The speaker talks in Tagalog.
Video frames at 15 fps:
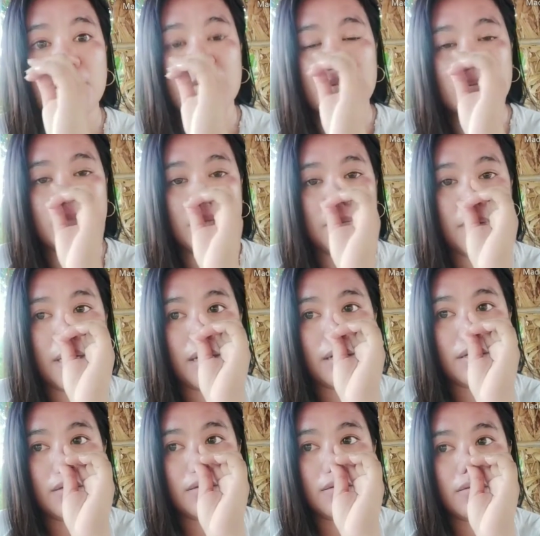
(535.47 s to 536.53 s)

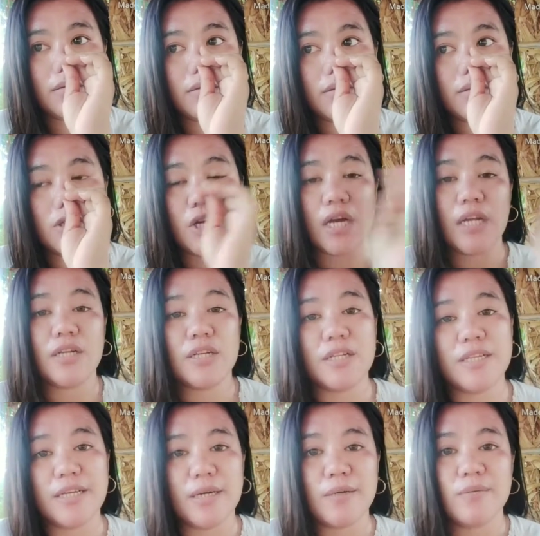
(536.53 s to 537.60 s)
ibang channel
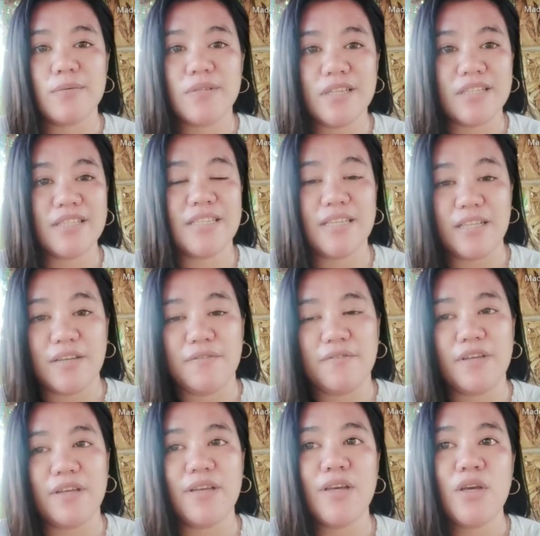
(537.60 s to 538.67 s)
ng sa, sa TV.
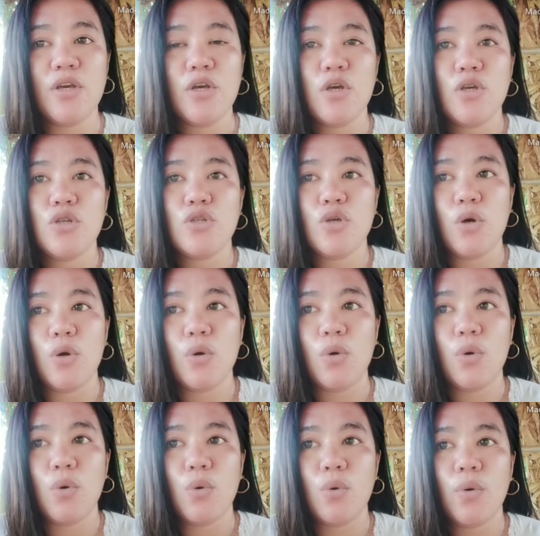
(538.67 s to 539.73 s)
So,
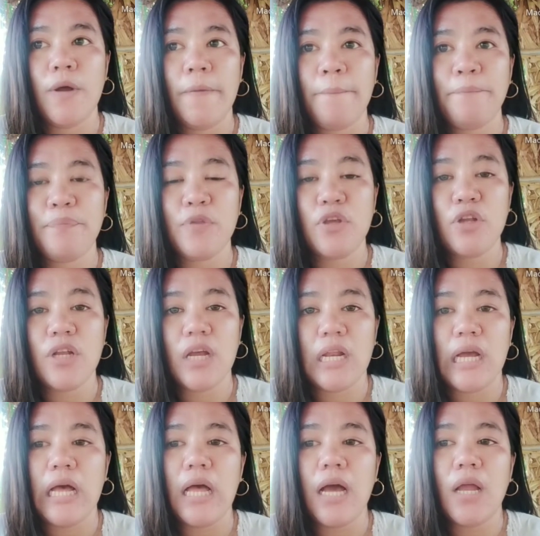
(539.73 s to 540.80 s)
yun nga,
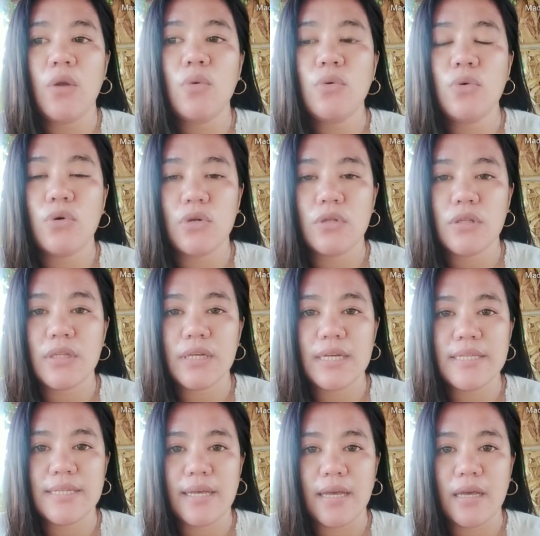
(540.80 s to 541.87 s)
nakakalungkot
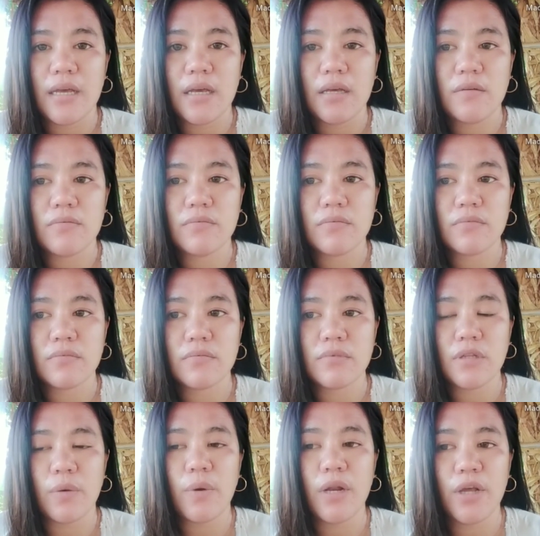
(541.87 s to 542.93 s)
kasi
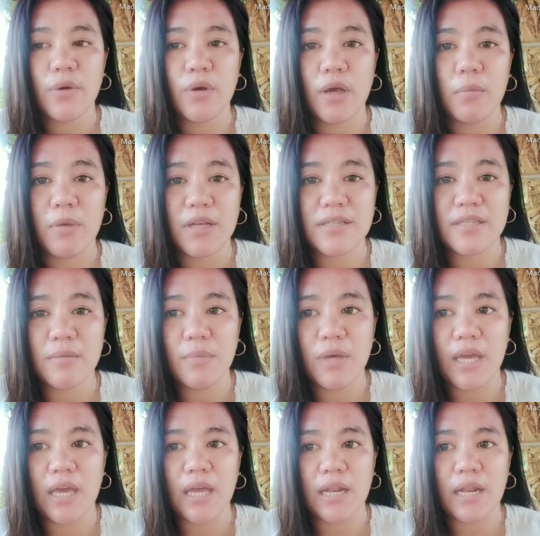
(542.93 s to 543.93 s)
nawala yung ABS-CBN